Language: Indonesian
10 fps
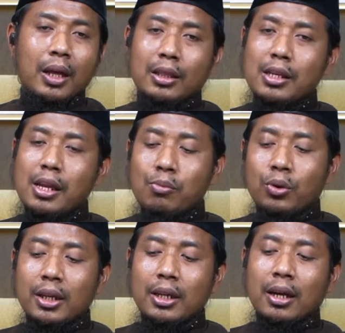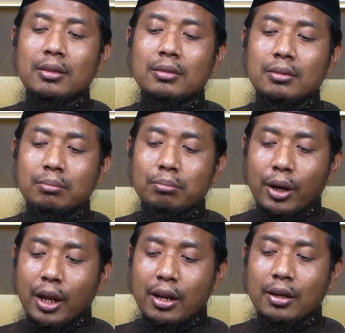Artinya mungkin yang
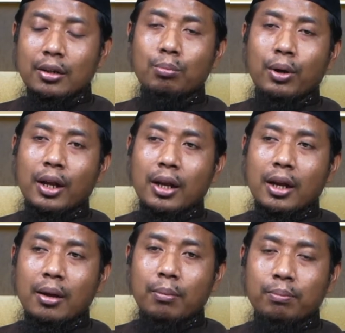mereka mereka